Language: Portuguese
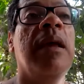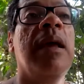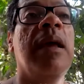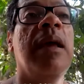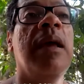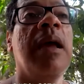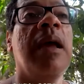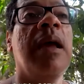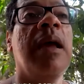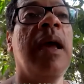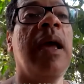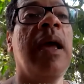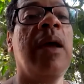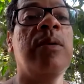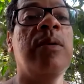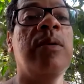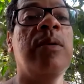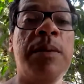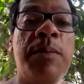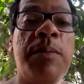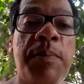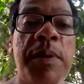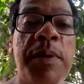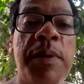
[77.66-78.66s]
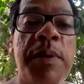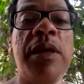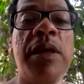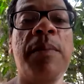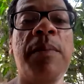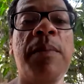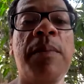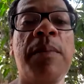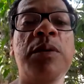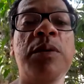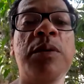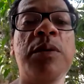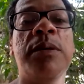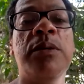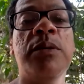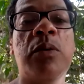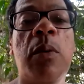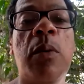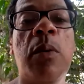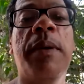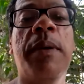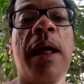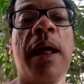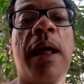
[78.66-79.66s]
é, eu sempre pedia para minhas pessoas
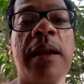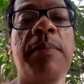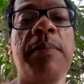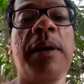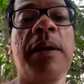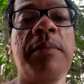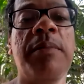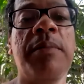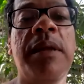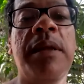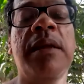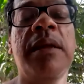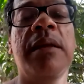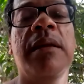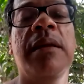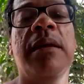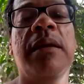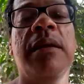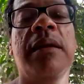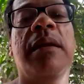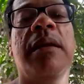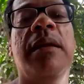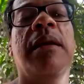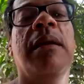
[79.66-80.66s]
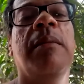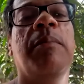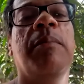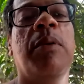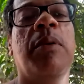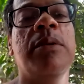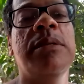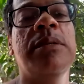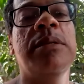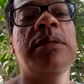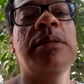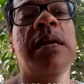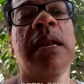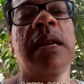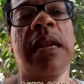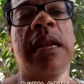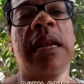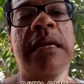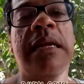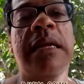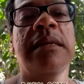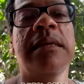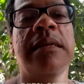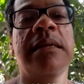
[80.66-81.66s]
comprarem para mim
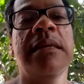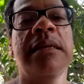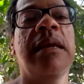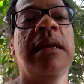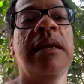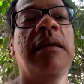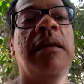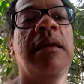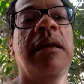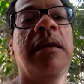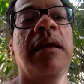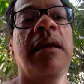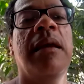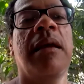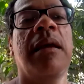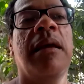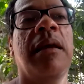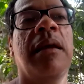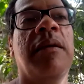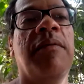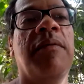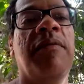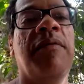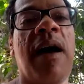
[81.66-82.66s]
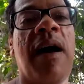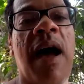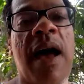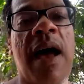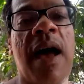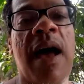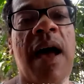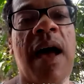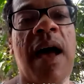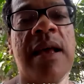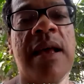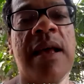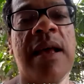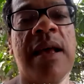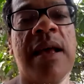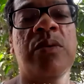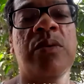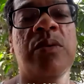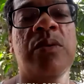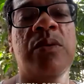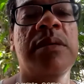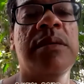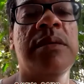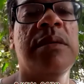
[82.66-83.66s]
porcelanas, né, é,
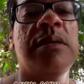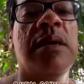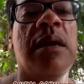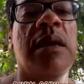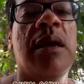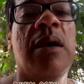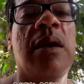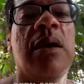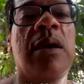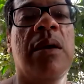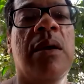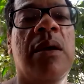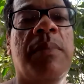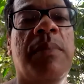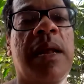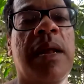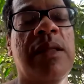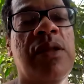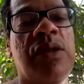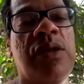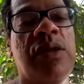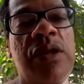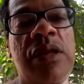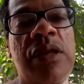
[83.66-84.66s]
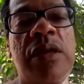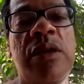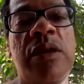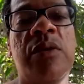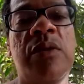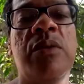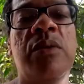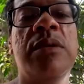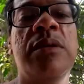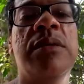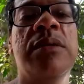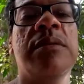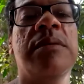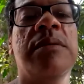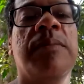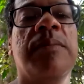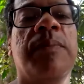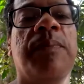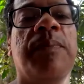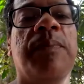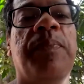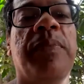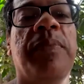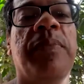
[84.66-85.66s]
vasos, pratinhos.
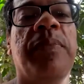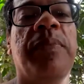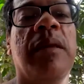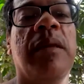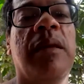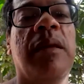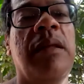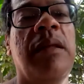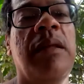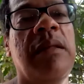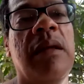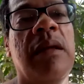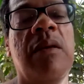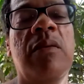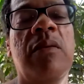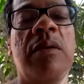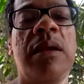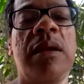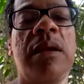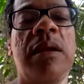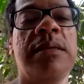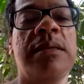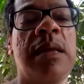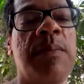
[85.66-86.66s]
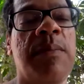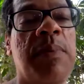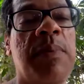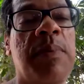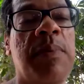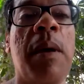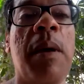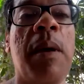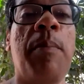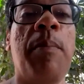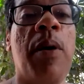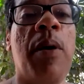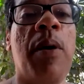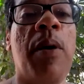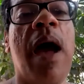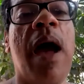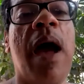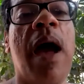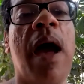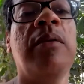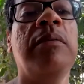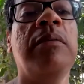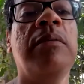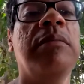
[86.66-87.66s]
Então, eles sempre me
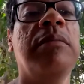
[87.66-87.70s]
apoiaram